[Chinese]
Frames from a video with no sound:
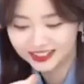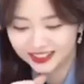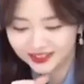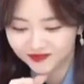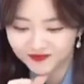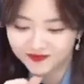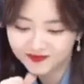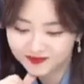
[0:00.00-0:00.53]
盆
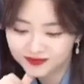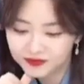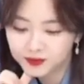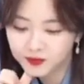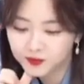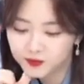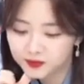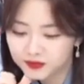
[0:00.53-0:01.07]
栽，
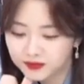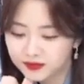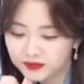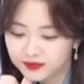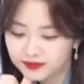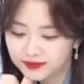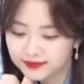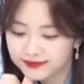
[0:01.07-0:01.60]
然后上面
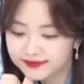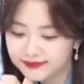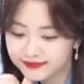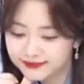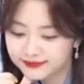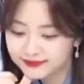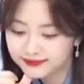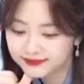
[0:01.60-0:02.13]
有这个新
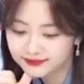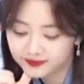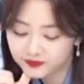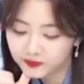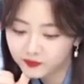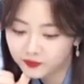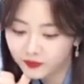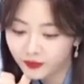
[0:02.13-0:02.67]
鲜的一个
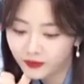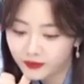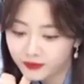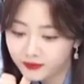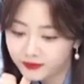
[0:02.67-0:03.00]
绿叶，而且